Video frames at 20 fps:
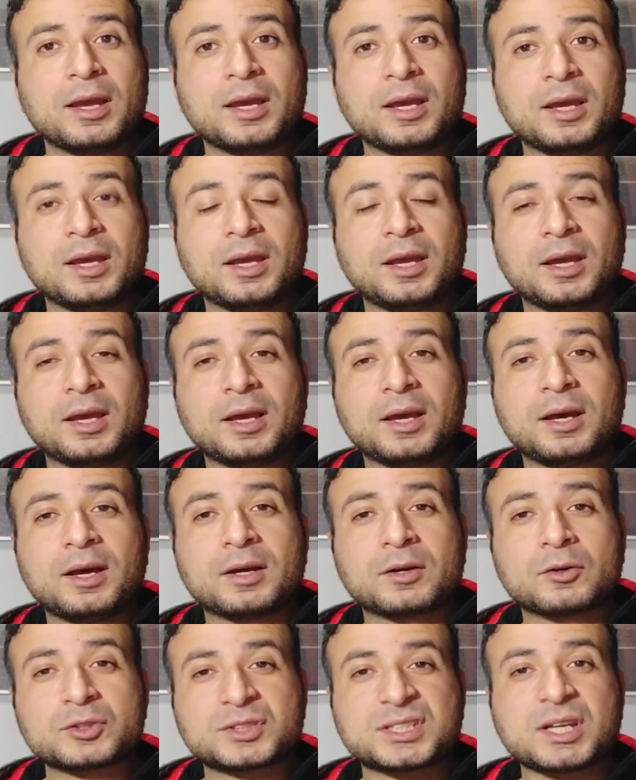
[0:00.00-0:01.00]

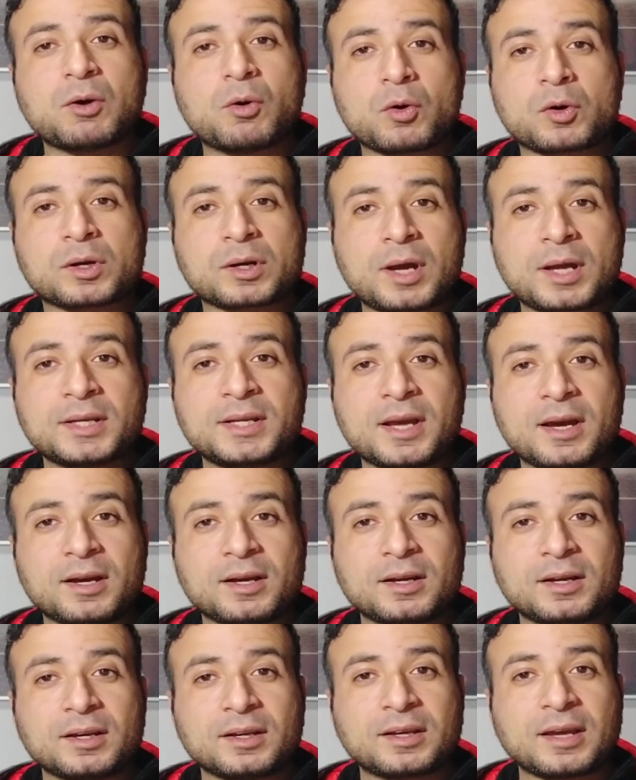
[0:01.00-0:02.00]
آه، روسيا واوكرانيا
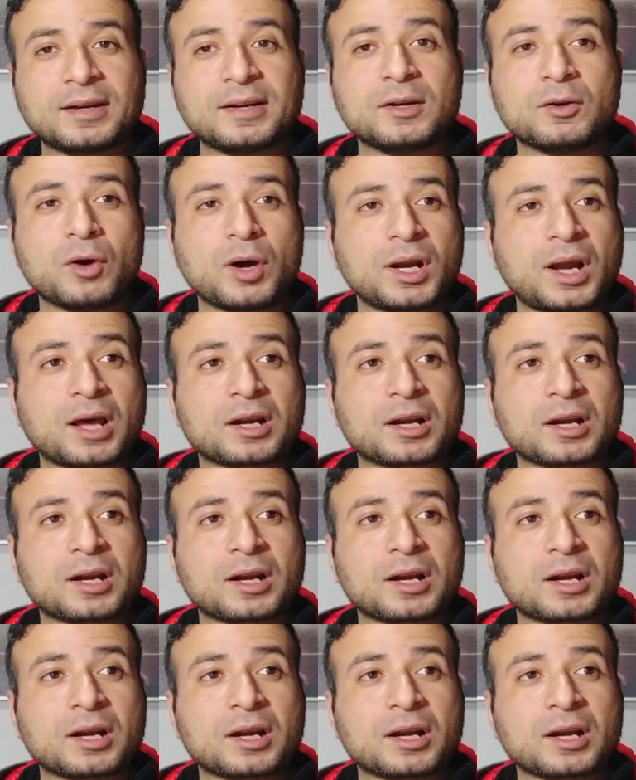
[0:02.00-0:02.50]
كان اللغه